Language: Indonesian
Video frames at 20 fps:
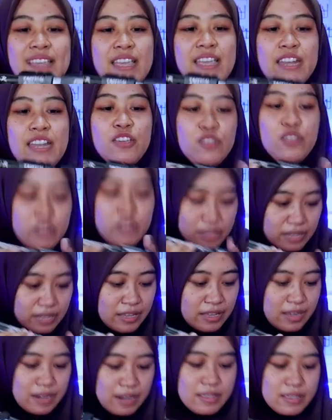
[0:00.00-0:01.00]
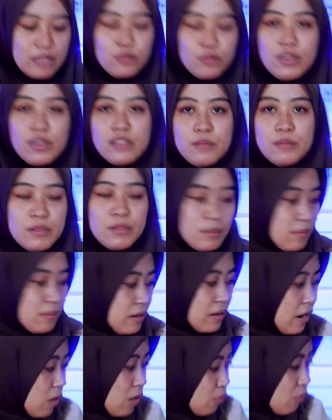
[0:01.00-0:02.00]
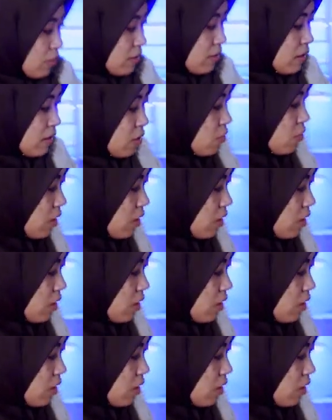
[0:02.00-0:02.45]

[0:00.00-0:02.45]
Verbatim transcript: ini unitnya tinggal satu ya teman-teman akurasinya